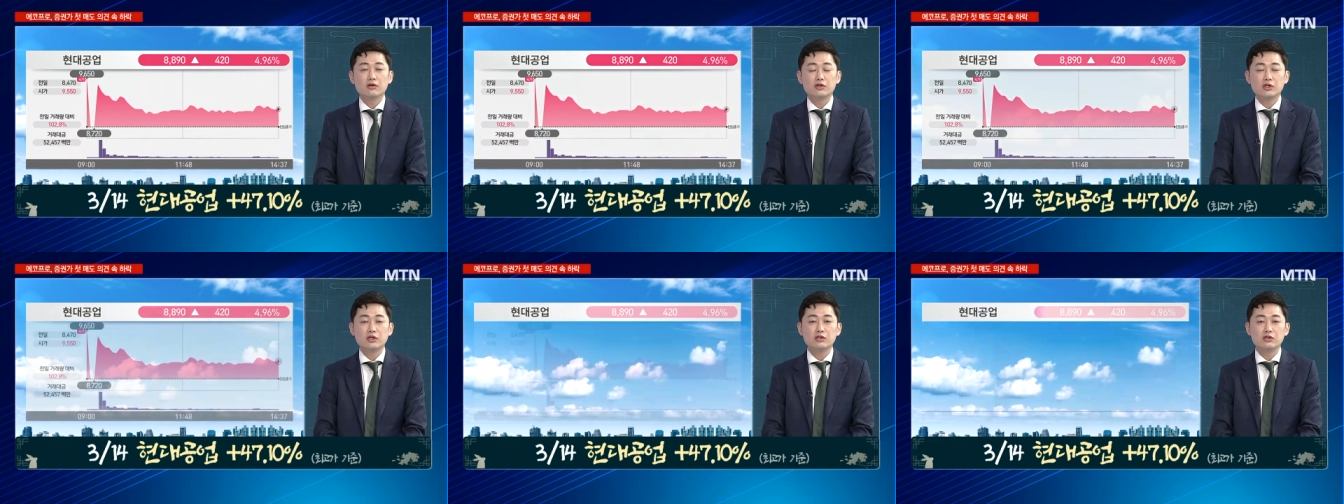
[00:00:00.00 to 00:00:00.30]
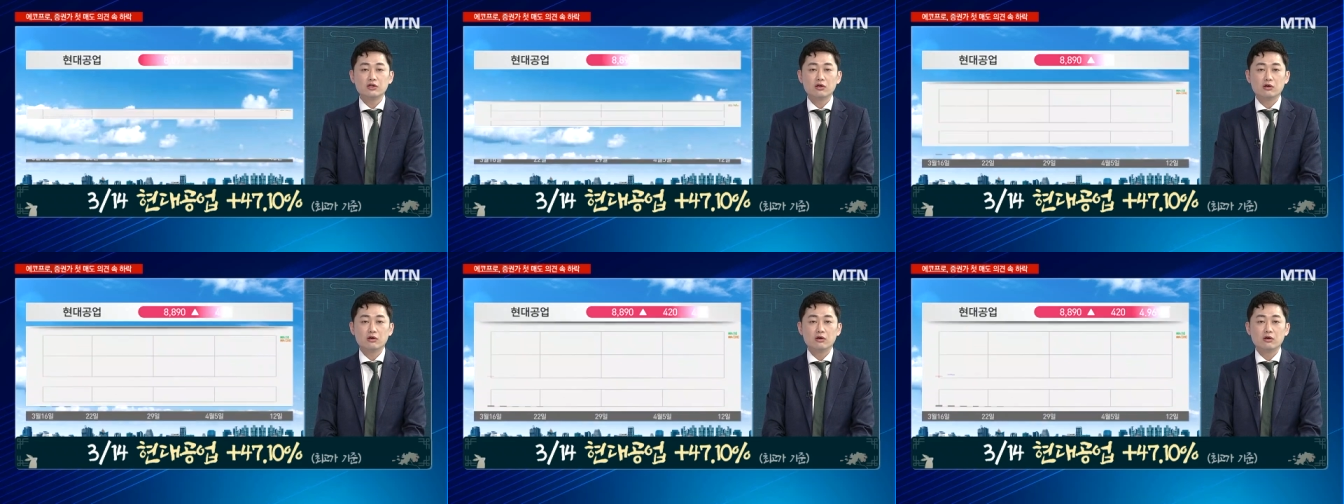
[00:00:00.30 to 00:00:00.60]

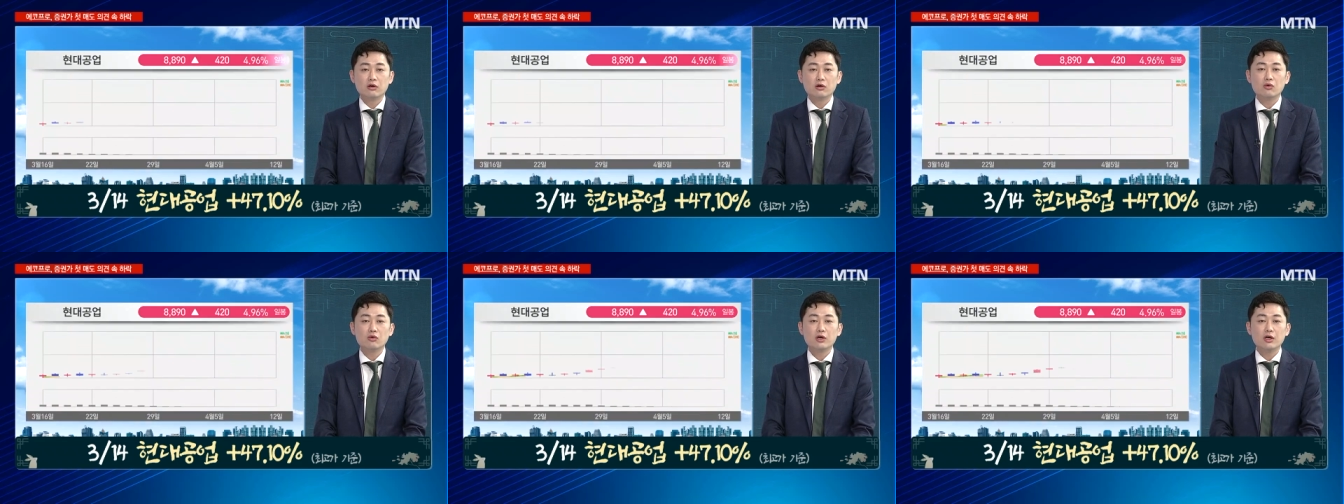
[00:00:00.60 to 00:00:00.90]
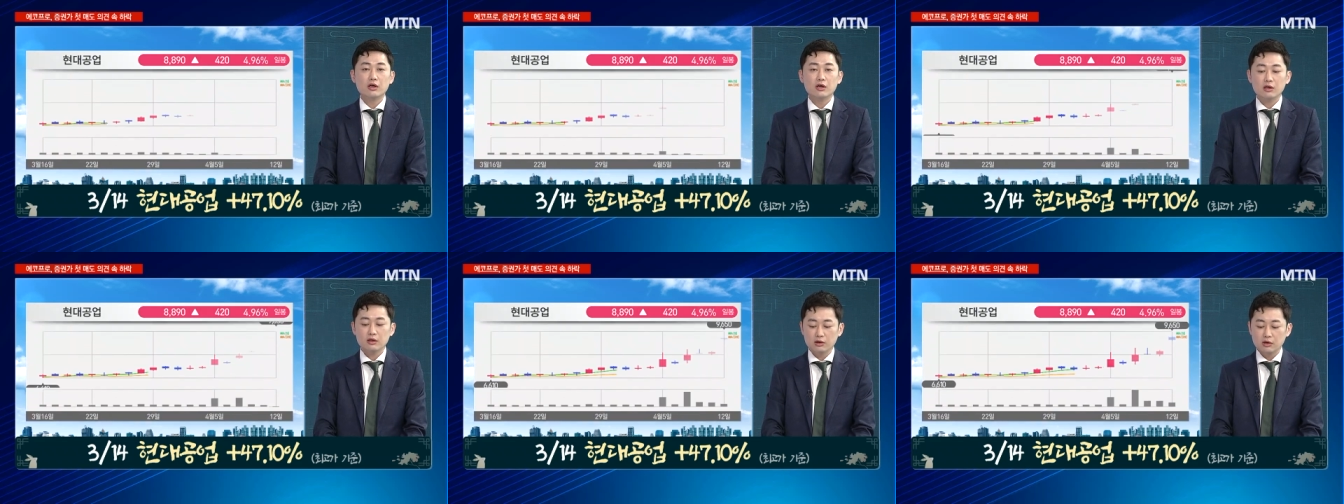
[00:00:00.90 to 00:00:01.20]
실적
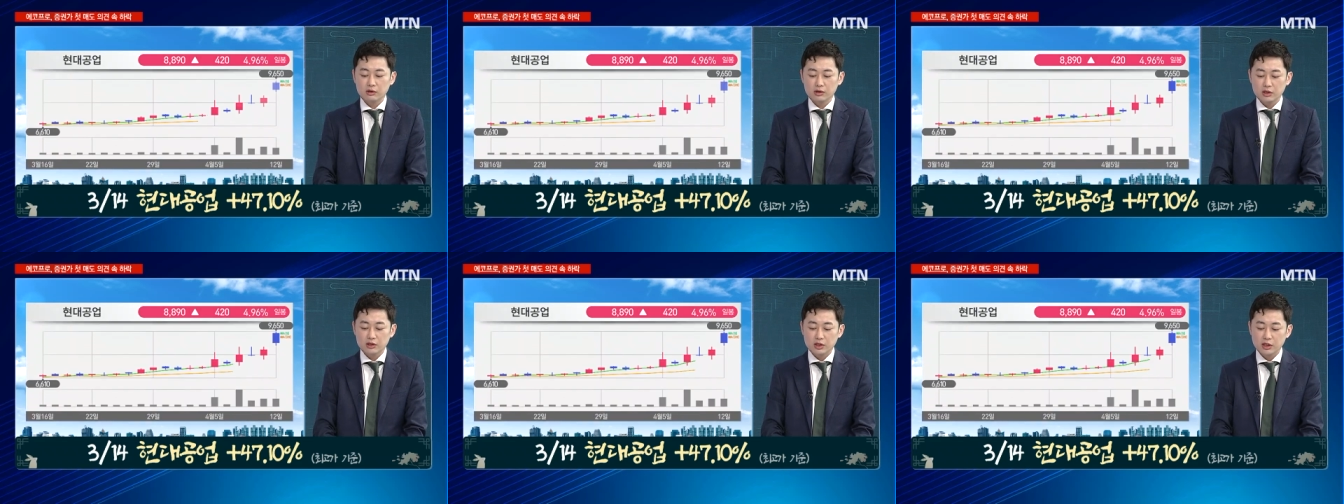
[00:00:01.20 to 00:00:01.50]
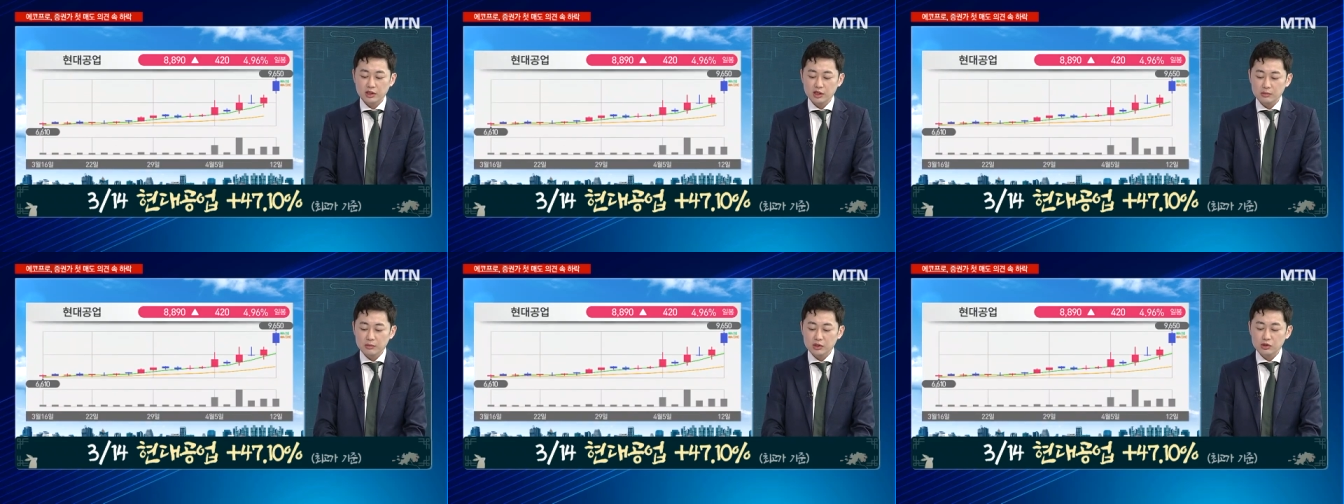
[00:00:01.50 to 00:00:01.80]
올해 역대
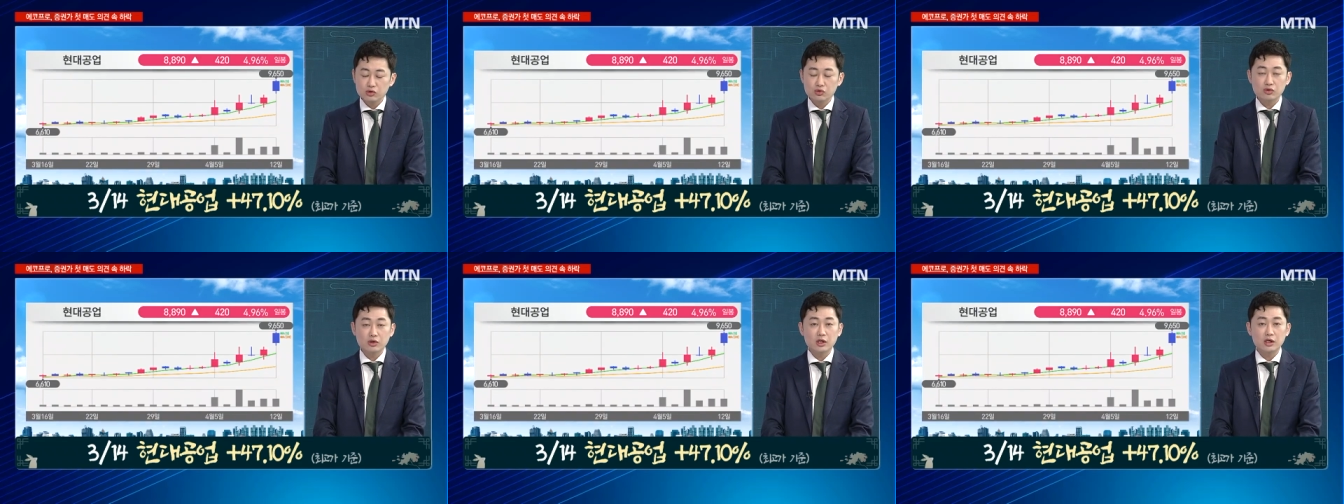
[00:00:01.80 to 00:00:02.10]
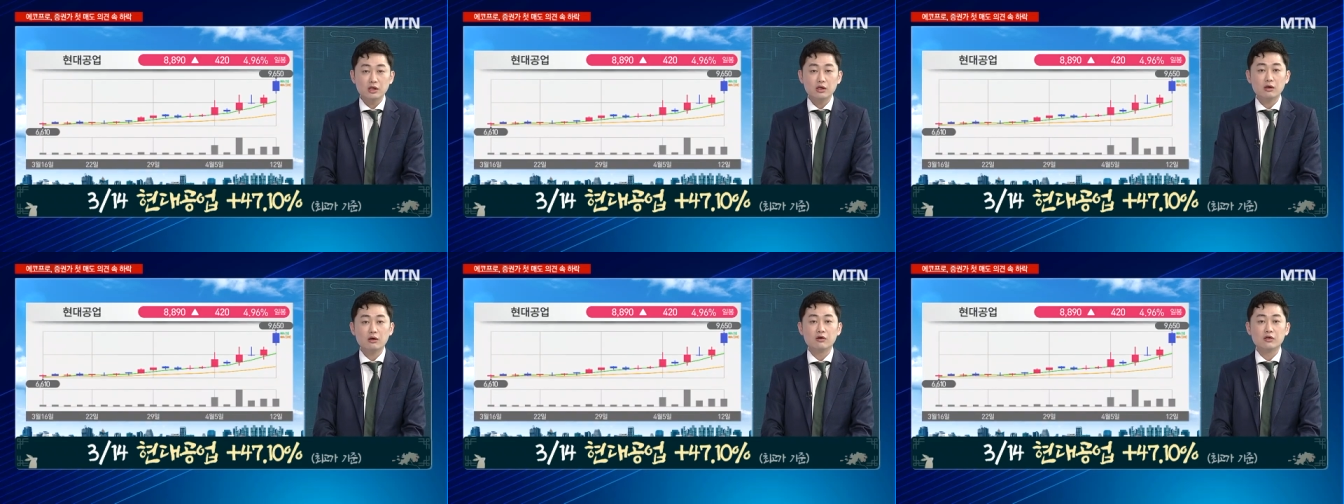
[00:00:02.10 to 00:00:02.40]
최대 매출이